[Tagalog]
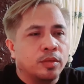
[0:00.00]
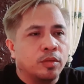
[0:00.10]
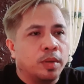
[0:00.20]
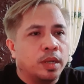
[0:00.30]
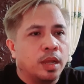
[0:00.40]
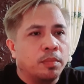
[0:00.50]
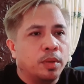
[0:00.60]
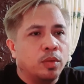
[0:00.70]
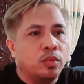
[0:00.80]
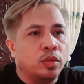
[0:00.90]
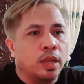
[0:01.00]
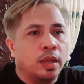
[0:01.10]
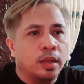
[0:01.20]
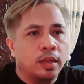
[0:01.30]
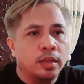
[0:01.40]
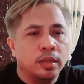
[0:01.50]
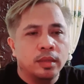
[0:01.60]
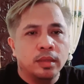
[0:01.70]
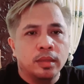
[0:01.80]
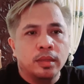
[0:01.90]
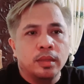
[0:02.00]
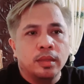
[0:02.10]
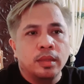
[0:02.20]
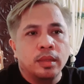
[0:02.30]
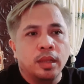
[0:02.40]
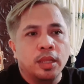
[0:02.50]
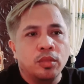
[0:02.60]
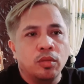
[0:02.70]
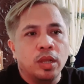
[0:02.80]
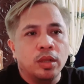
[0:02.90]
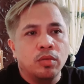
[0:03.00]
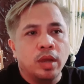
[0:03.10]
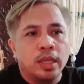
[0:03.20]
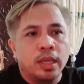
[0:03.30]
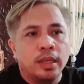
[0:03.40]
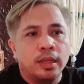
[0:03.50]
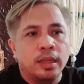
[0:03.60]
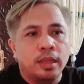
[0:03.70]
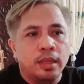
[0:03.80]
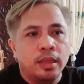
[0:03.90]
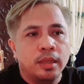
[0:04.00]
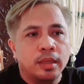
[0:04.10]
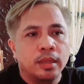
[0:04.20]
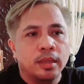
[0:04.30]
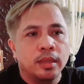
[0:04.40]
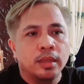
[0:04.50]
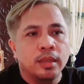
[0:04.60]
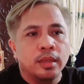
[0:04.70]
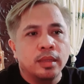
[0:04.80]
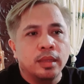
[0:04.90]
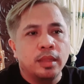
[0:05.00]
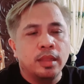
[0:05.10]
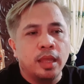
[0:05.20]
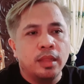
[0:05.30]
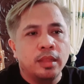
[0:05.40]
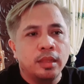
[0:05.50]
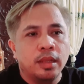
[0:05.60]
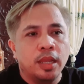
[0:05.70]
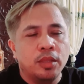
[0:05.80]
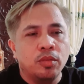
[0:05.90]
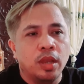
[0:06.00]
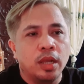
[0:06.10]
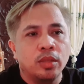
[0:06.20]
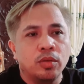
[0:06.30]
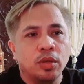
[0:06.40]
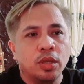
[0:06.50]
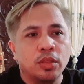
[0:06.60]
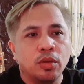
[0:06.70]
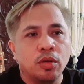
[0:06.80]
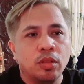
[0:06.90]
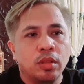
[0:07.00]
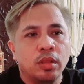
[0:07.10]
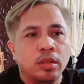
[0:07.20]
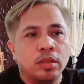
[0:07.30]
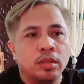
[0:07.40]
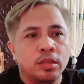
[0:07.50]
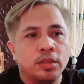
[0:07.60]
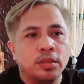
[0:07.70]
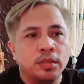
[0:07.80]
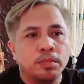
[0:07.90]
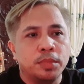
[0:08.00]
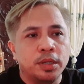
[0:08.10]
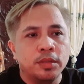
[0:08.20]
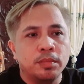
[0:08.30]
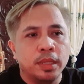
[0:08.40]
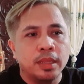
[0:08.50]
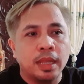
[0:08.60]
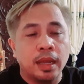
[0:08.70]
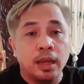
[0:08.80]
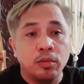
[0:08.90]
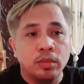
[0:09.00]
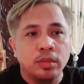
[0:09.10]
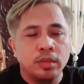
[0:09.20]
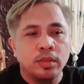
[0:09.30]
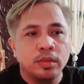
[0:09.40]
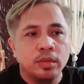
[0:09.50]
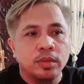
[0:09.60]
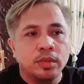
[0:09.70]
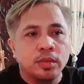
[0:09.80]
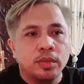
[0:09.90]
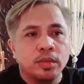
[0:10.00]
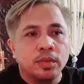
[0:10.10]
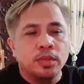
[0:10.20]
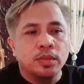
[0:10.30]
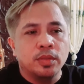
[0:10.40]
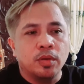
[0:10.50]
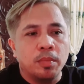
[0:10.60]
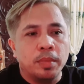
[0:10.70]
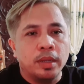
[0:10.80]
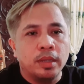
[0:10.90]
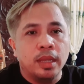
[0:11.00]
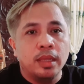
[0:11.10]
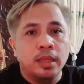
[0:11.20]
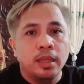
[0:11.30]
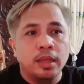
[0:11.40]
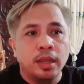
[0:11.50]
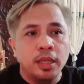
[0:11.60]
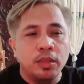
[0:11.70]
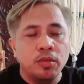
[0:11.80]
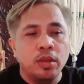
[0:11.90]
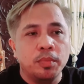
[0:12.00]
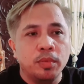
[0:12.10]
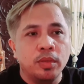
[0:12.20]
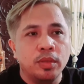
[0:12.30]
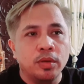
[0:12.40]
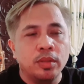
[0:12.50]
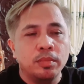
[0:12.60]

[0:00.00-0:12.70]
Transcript: pag na-upload nyo na, click nyo lang yung I agree and then click nyo lang yung enroll disbursement account. So kapag na-click nyo na po iyon,